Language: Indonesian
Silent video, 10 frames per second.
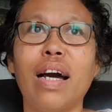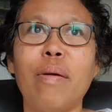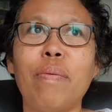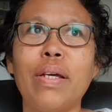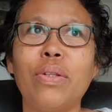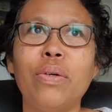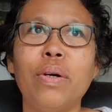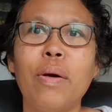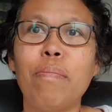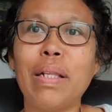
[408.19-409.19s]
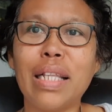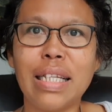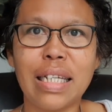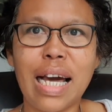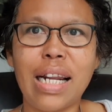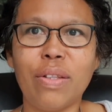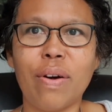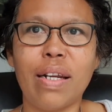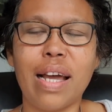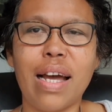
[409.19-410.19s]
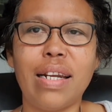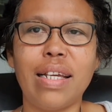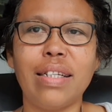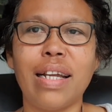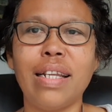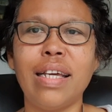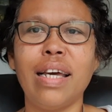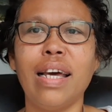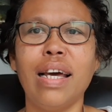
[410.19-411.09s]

apa itu penting sekali tuh adik-adik jadi